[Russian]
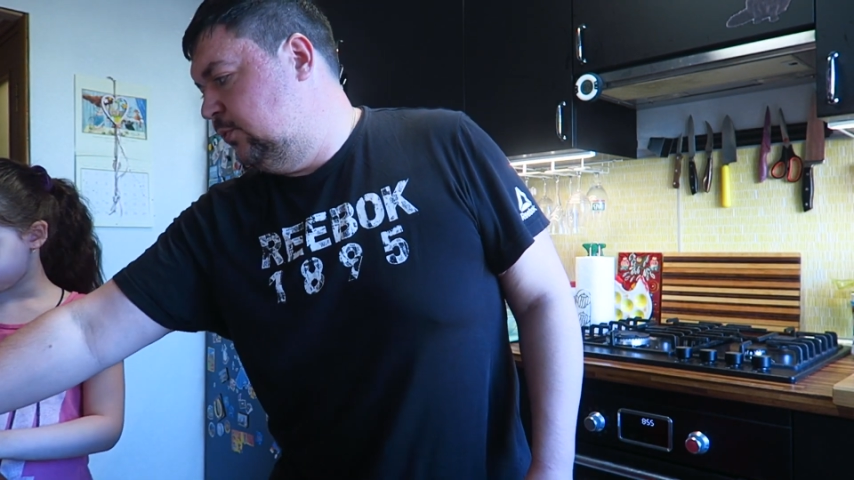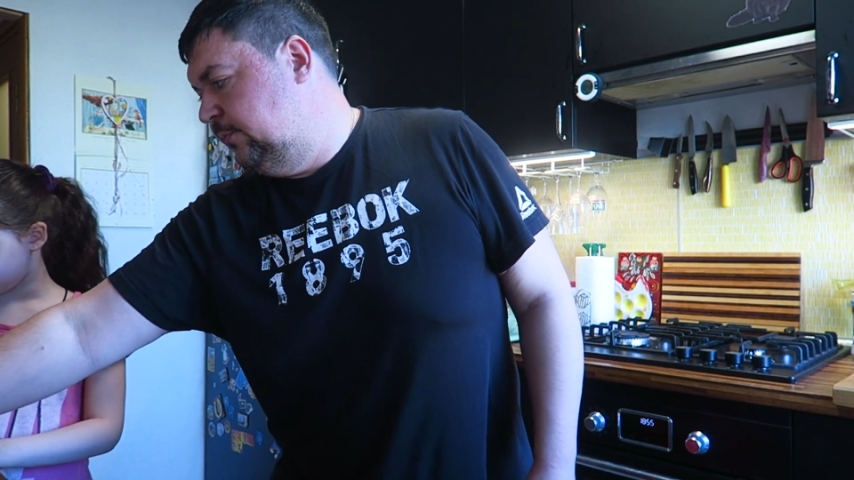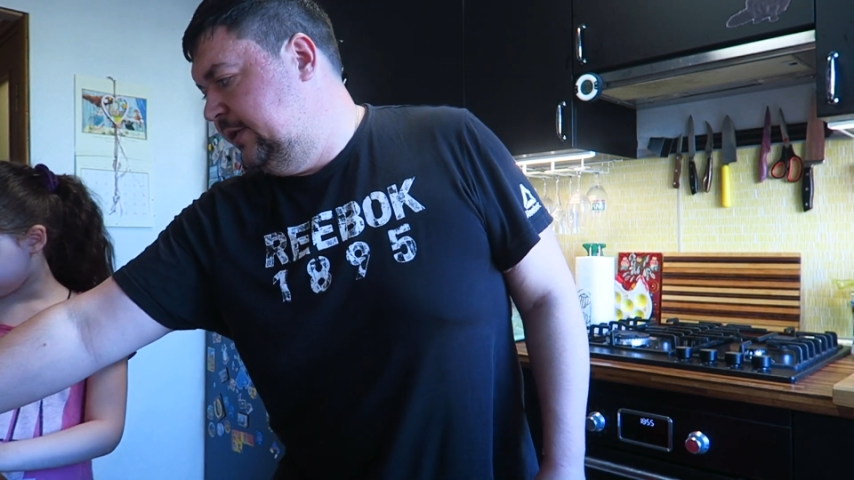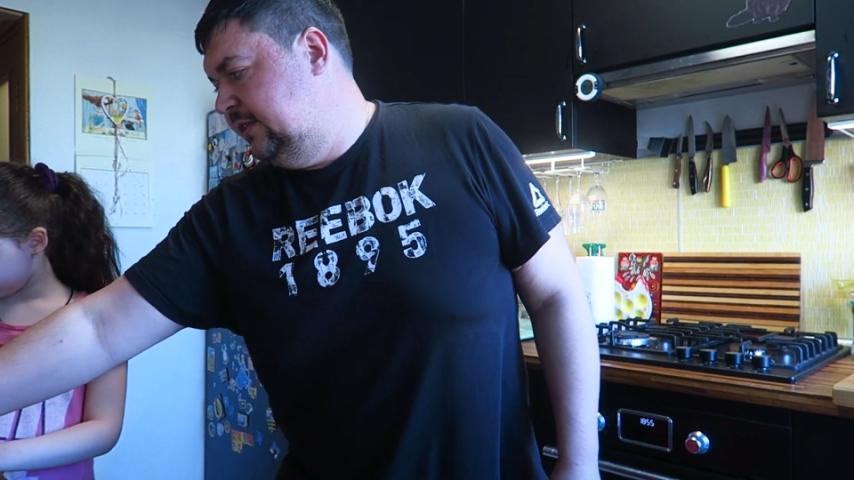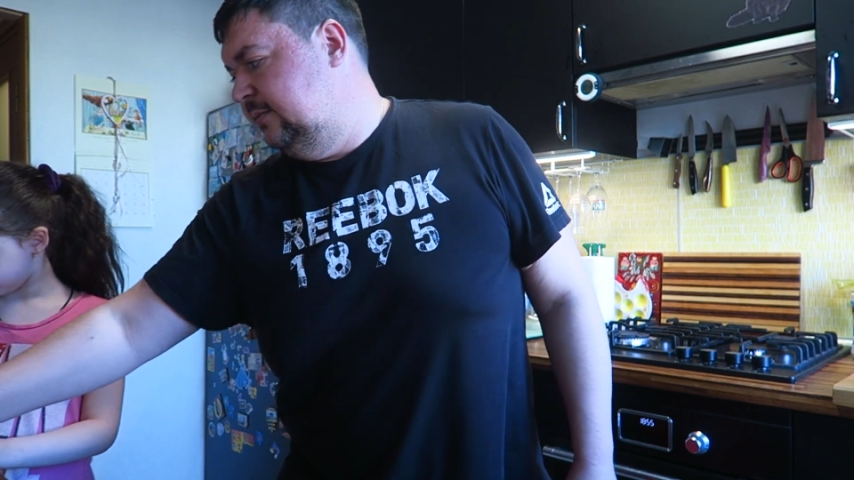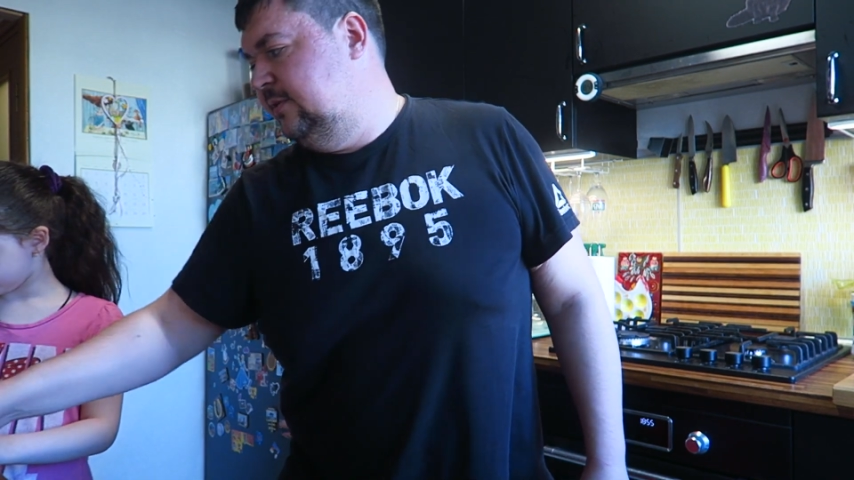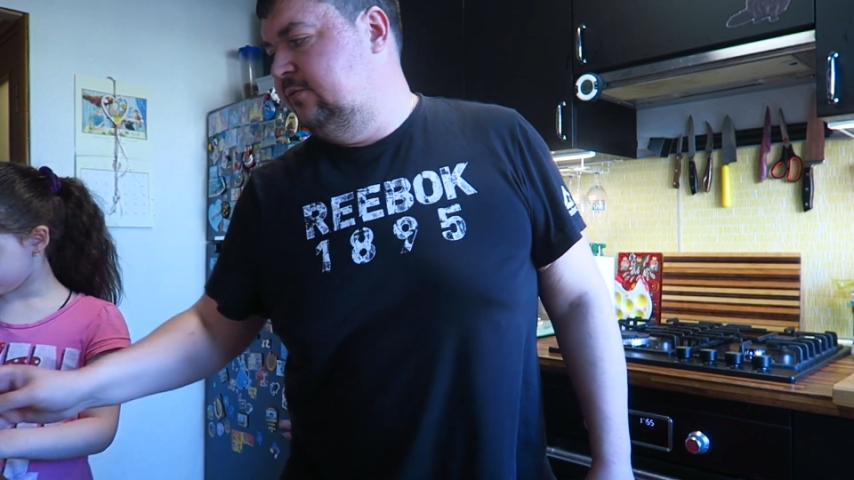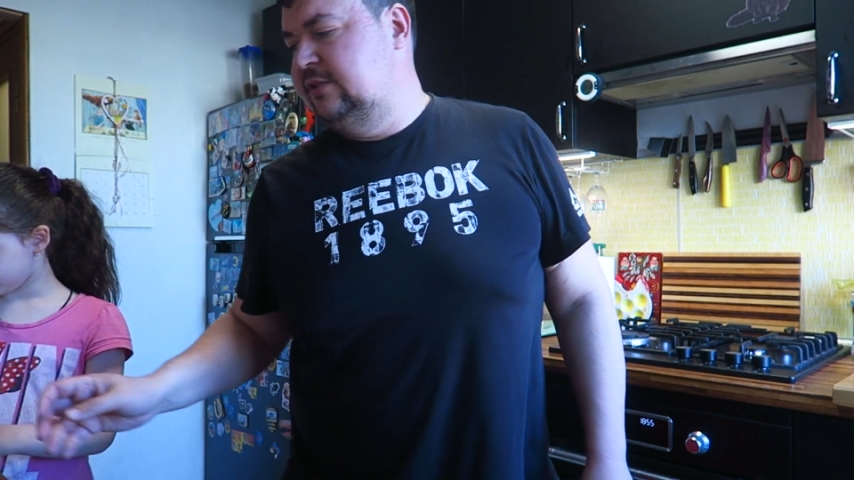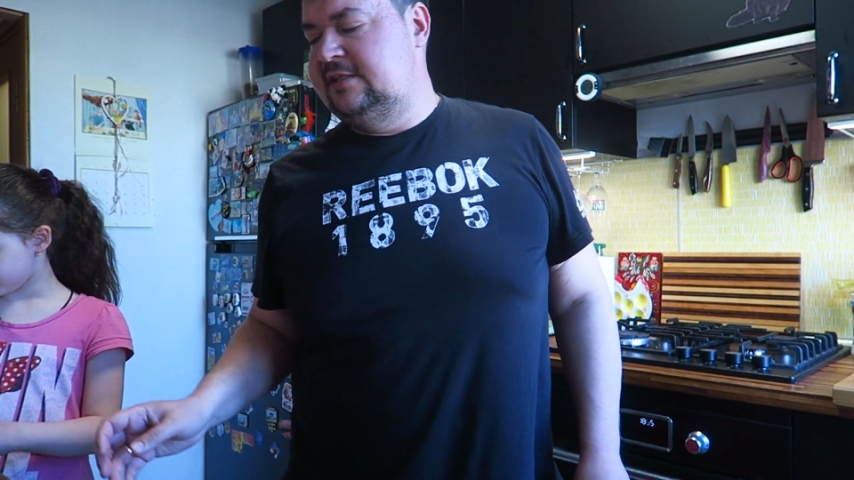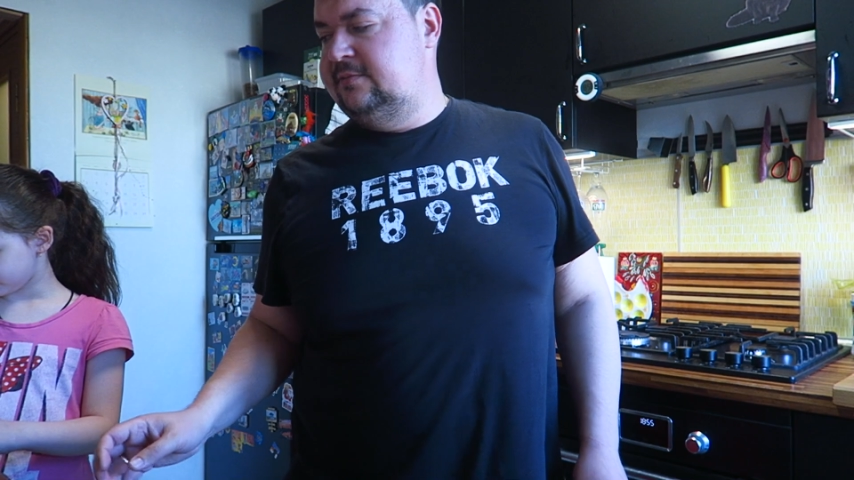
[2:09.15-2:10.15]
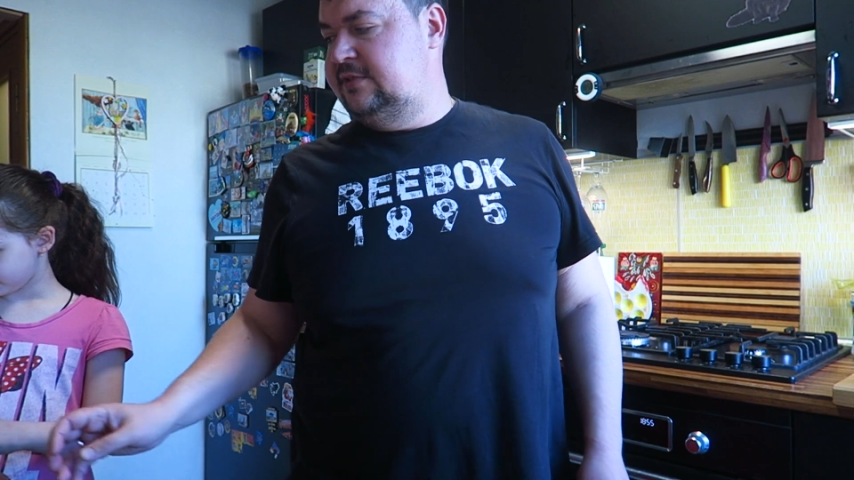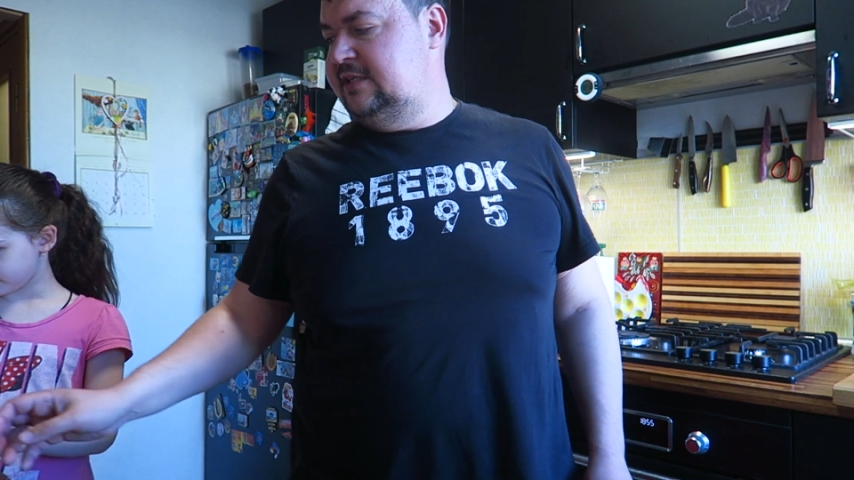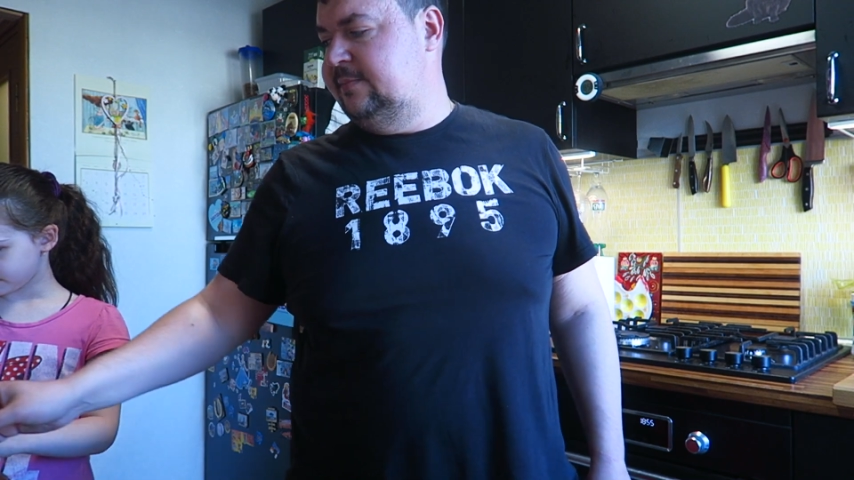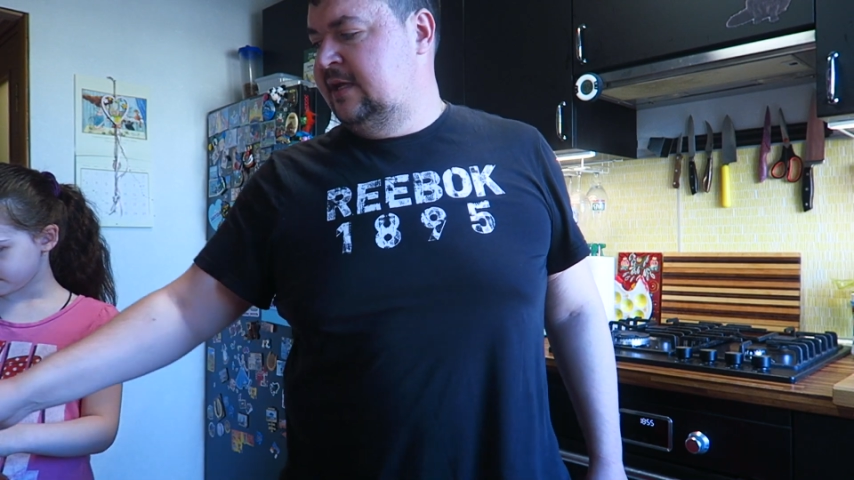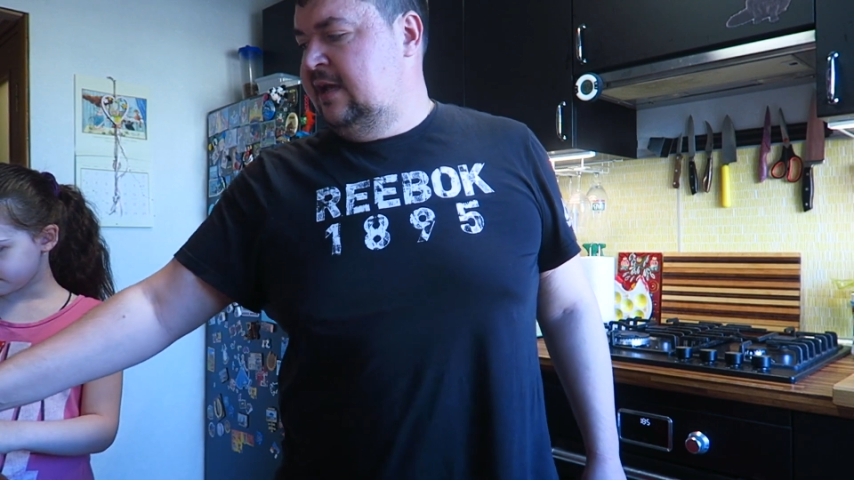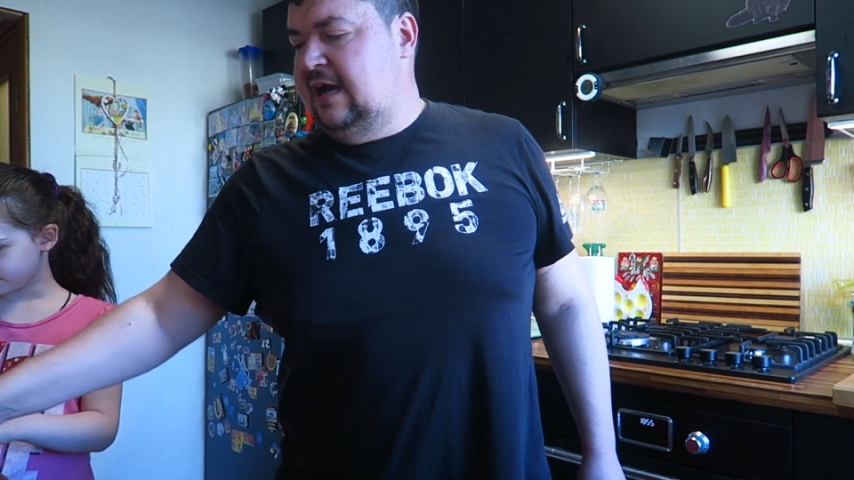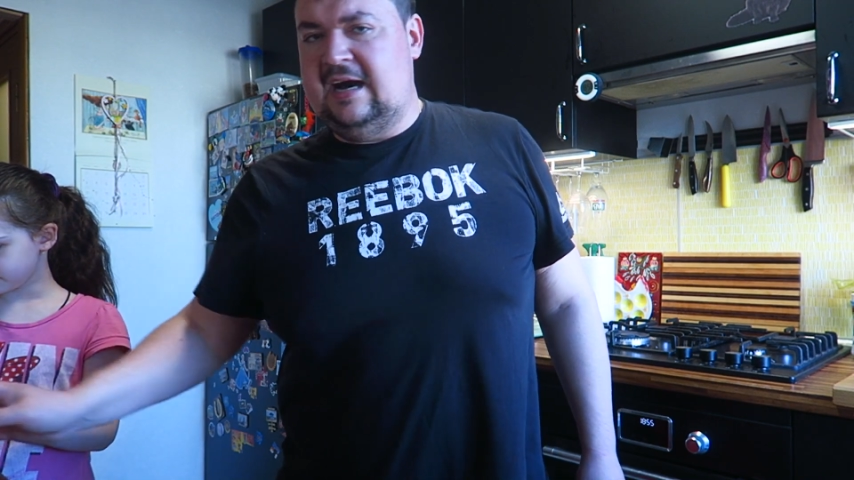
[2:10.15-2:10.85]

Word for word: попытами, вот этим всем.